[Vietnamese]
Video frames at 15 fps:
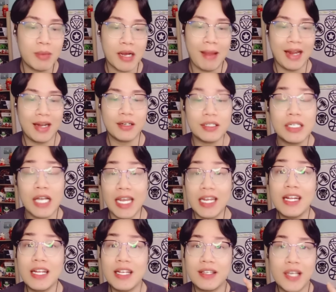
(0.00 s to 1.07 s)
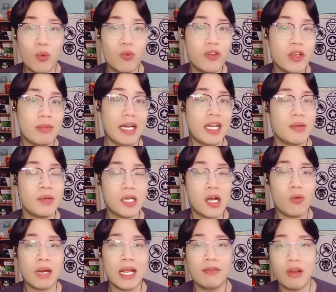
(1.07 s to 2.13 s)
mà các bạn thử nghĩ đi trong phiên bản đêm
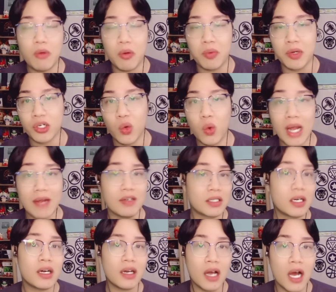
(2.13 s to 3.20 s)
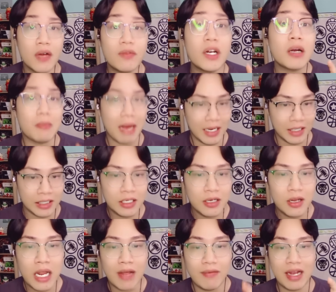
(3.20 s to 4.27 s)
không này với một lượng quái vật rất lớn rất mạnh
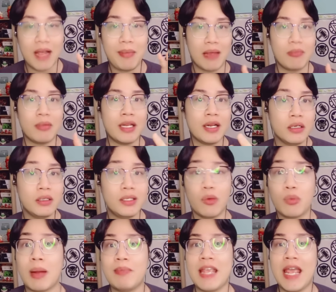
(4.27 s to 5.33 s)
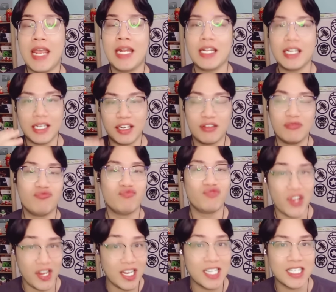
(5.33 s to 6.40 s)
và các bạn bị đứng trong 5 giây thì
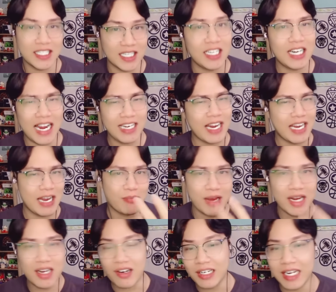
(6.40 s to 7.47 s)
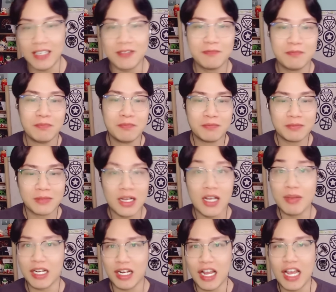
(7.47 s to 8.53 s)
chuyện gì sẽ xảy ra thì anh em biết rồi ha hơi
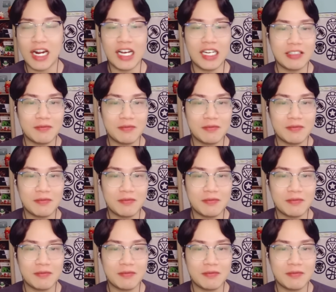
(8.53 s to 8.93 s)
bị ghê đó